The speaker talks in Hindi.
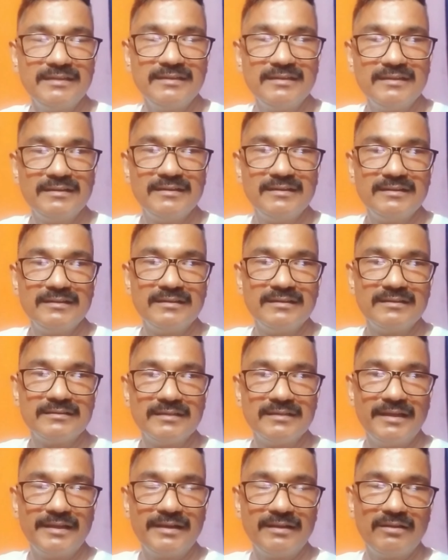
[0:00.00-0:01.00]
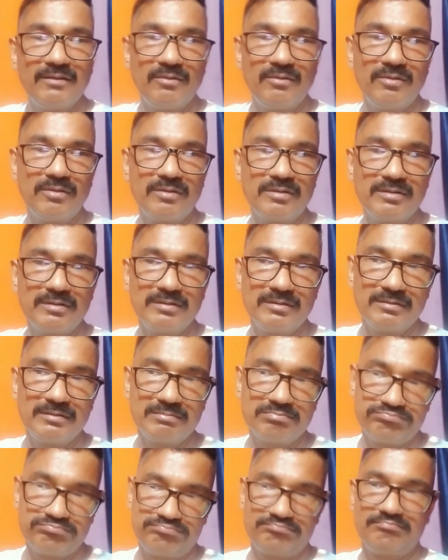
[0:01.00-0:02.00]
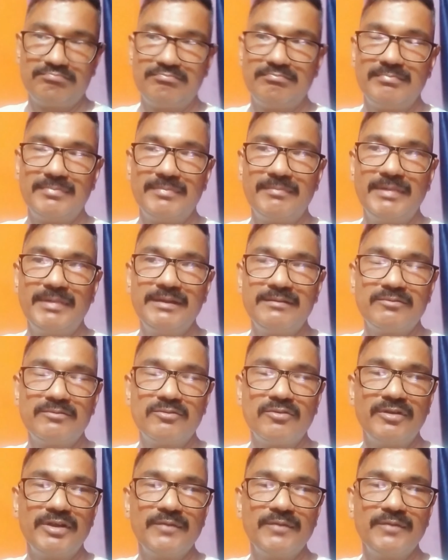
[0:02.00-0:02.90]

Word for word: जाए है ना और भाई